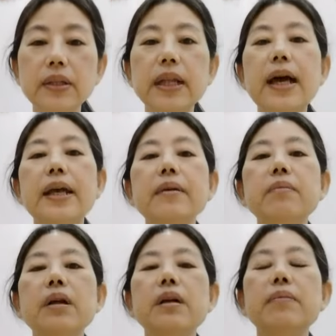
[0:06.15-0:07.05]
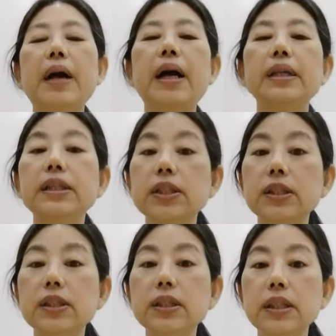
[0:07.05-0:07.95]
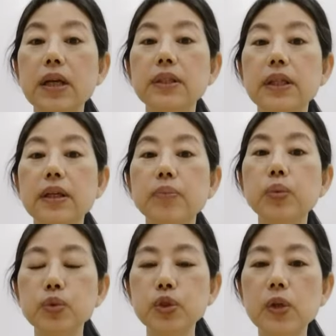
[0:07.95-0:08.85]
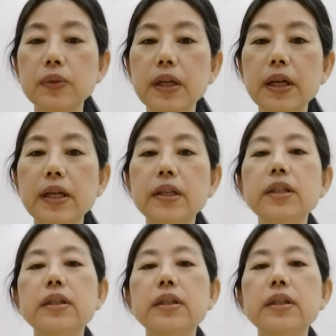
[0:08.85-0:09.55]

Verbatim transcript: 那 M 把医师教的步骤呢，